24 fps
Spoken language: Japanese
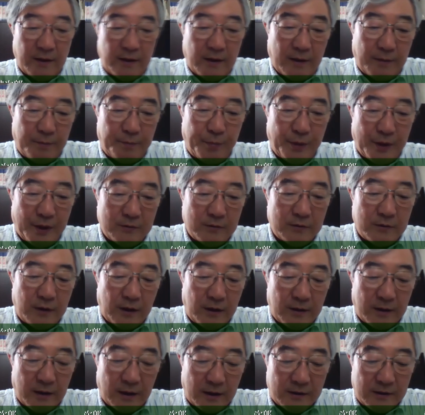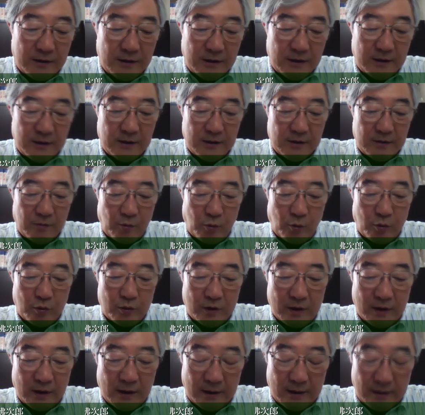はっぴゃくねんだいに起
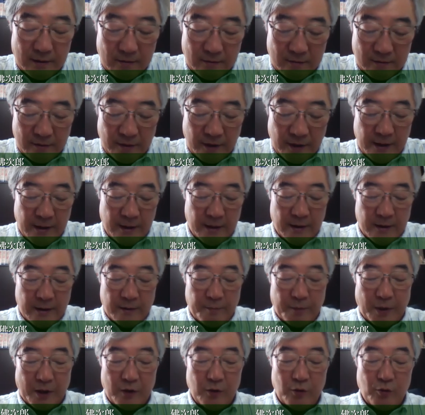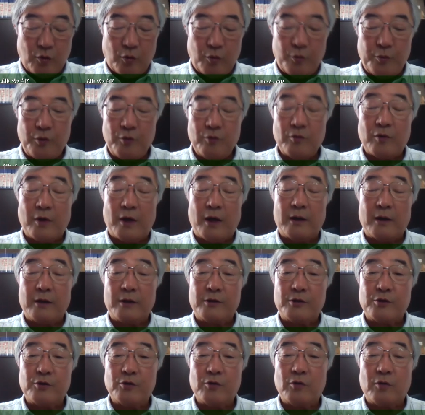こったあのパリコミューンの
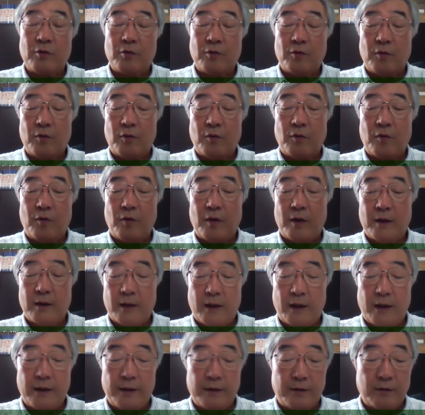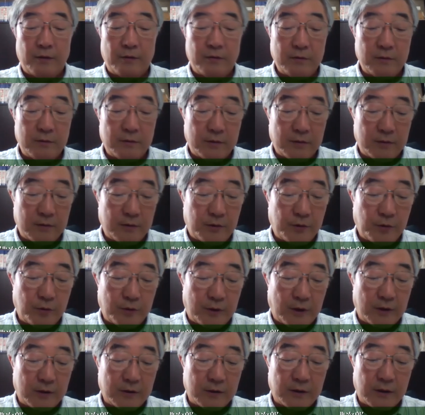話を書いてる小
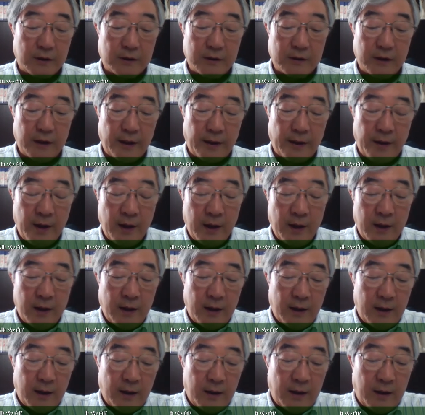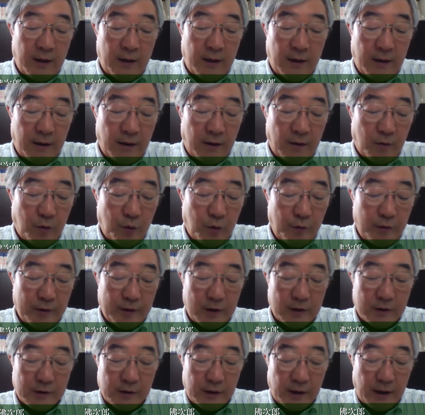説ですね。えー、これは
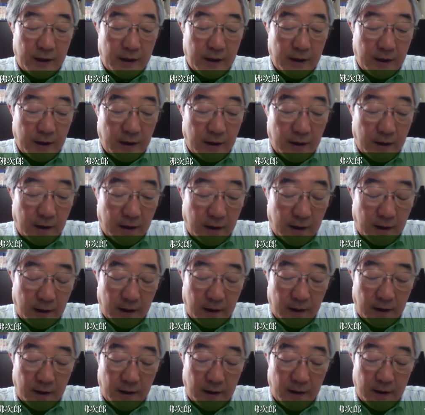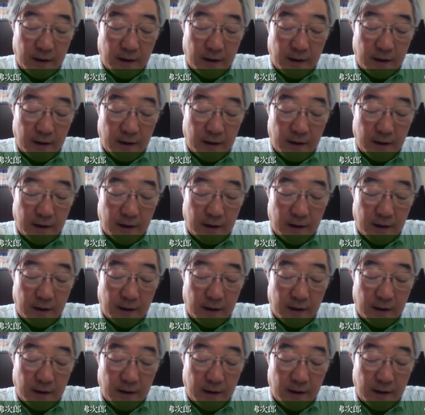ですね、えー、